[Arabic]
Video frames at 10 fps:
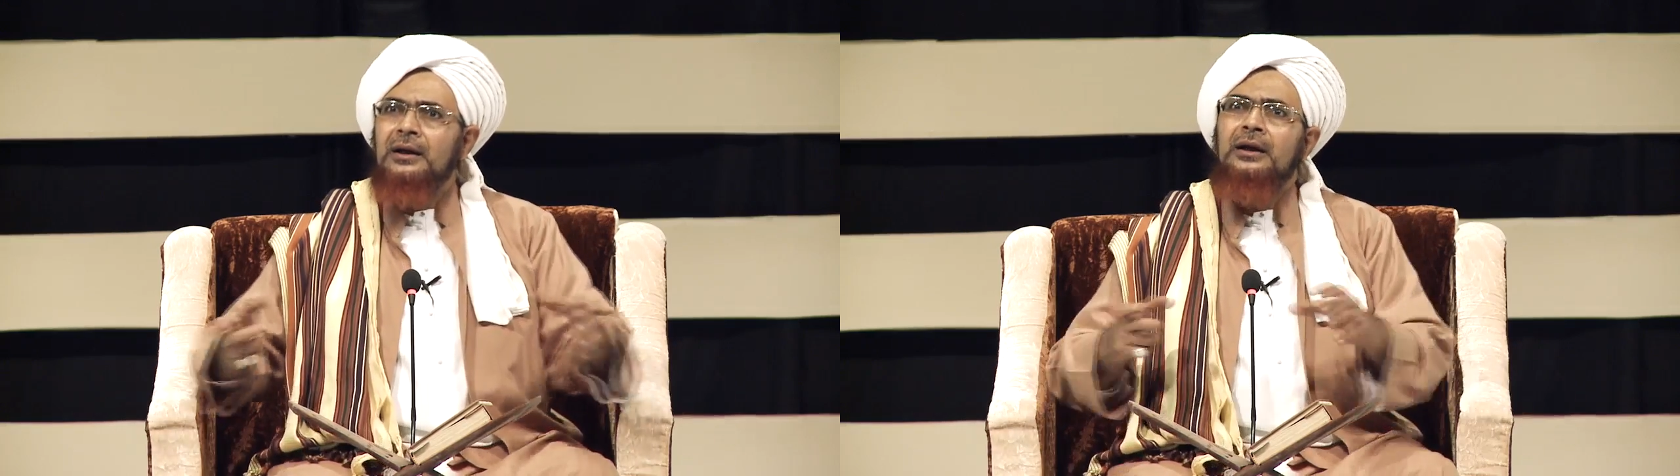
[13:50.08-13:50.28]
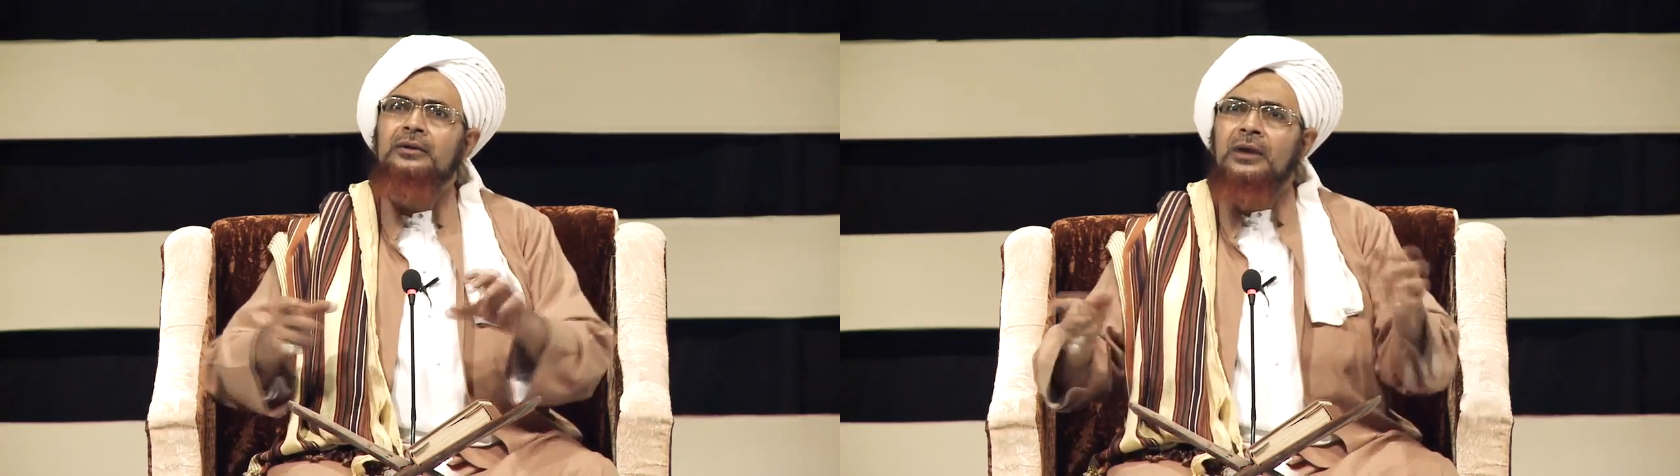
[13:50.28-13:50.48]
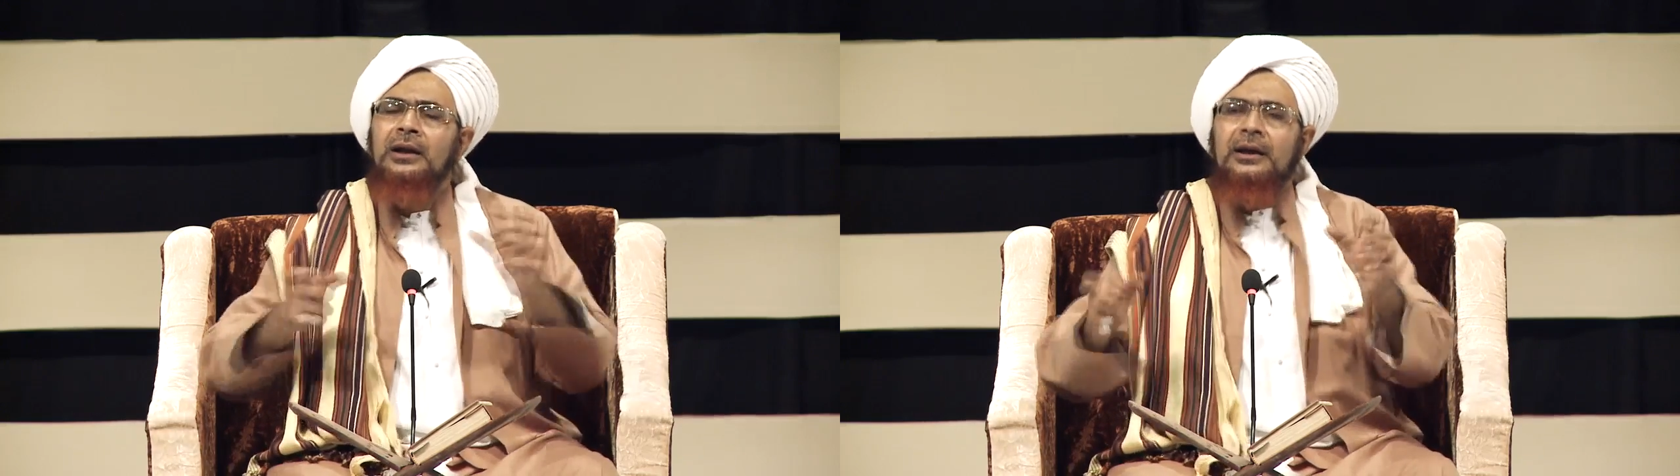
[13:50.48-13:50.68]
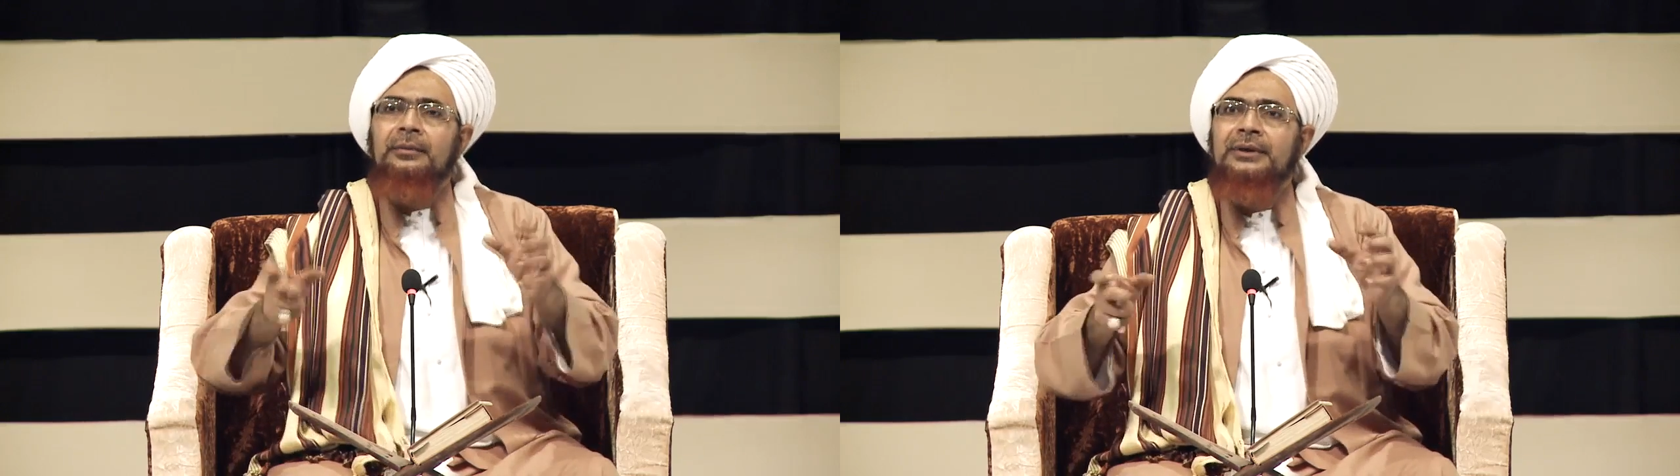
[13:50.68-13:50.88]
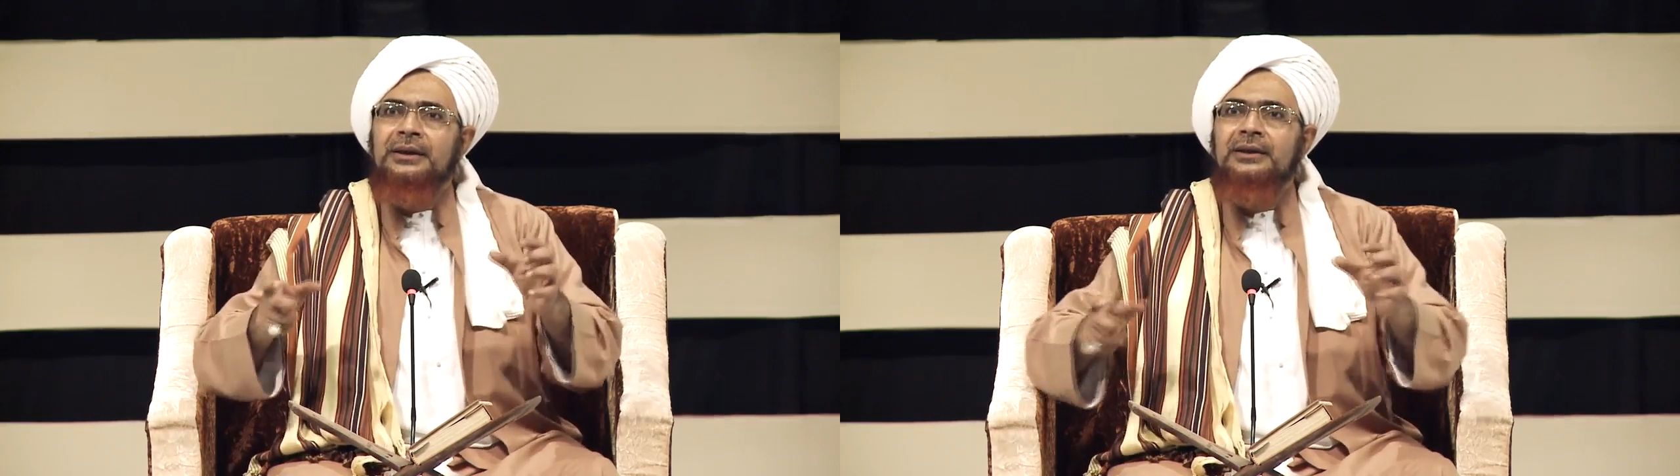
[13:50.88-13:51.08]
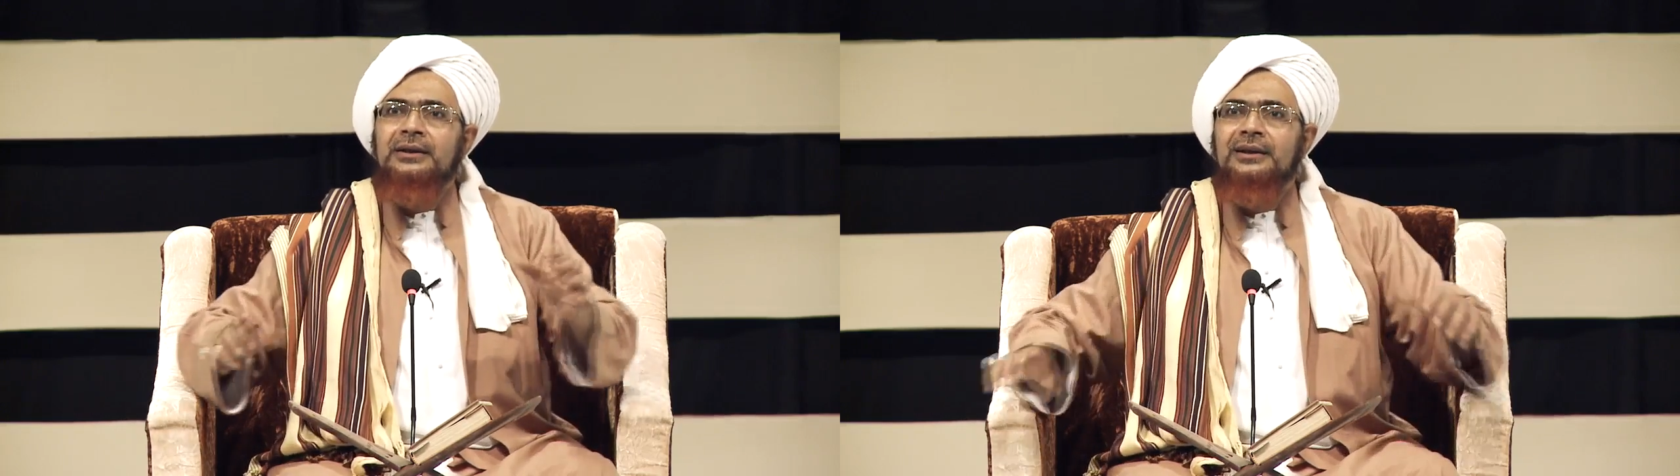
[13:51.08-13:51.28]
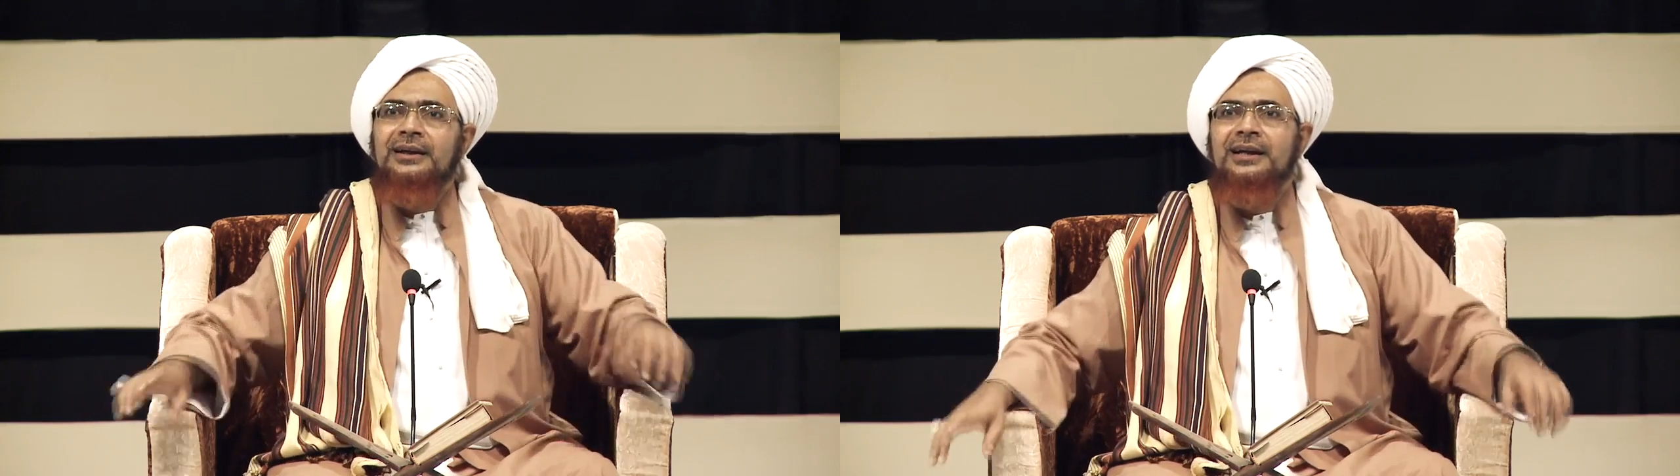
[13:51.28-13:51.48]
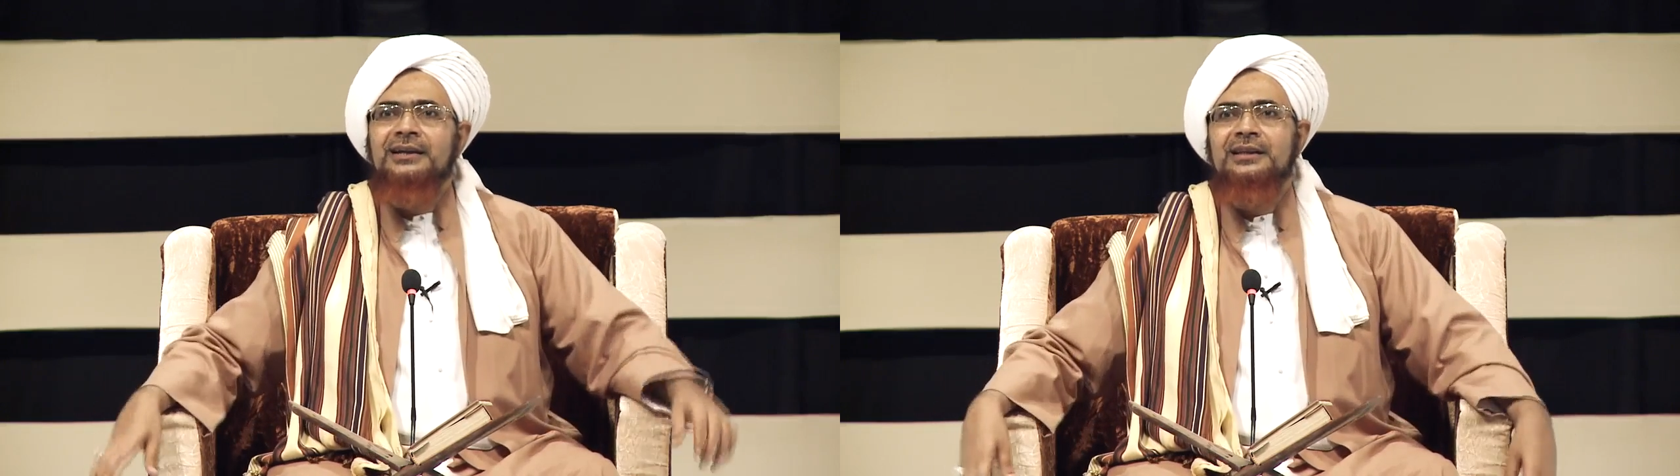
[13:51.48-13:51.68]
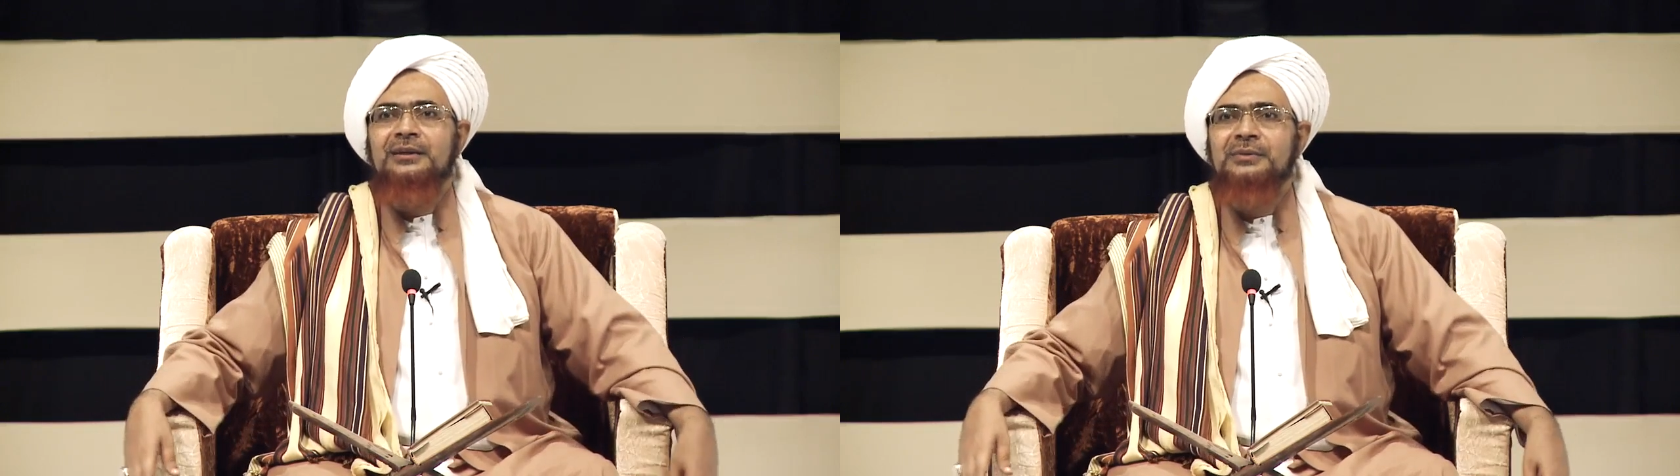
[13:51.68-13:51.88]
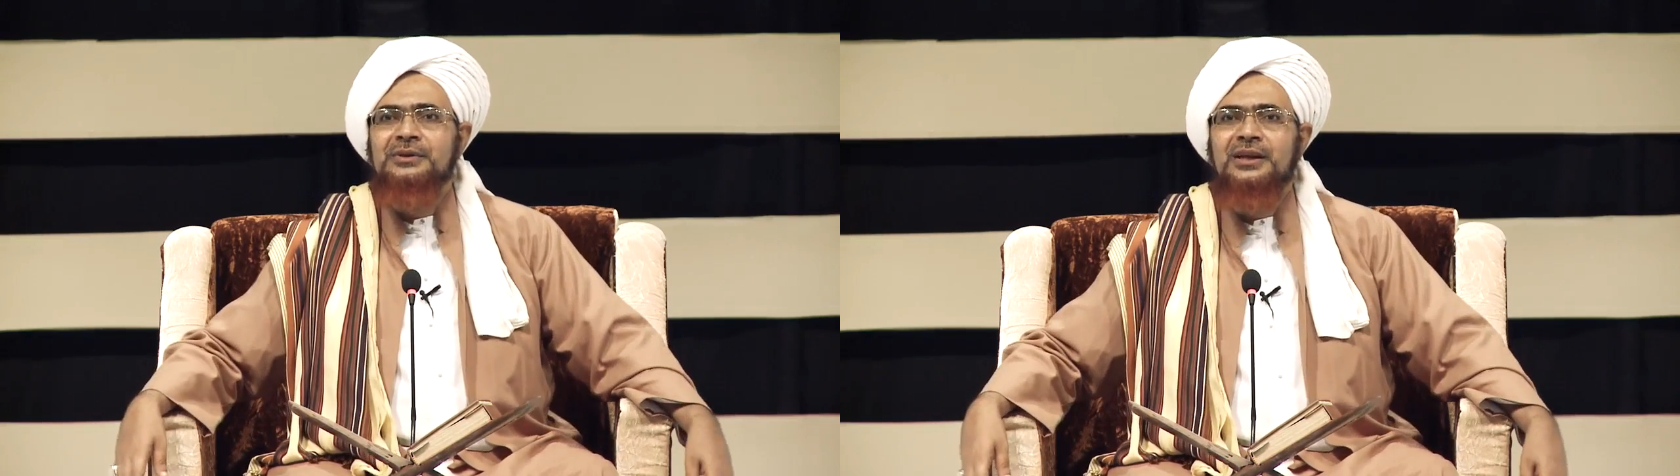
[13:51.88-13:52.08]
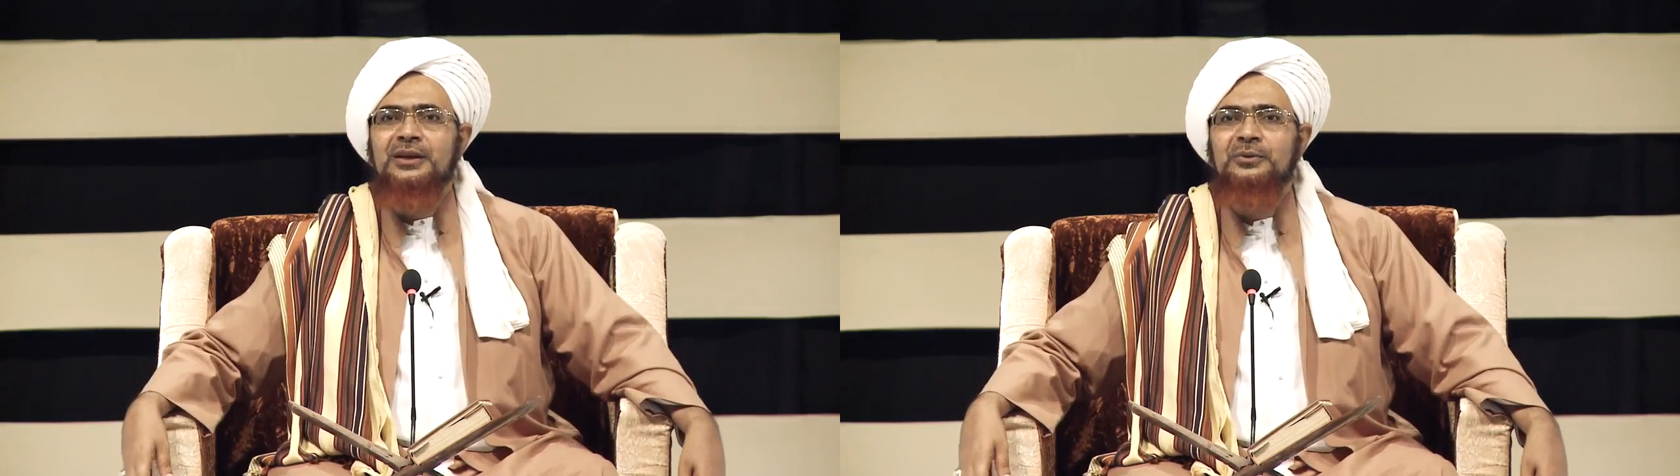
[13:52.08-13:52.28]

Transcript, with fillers: اختل به هذا الميزان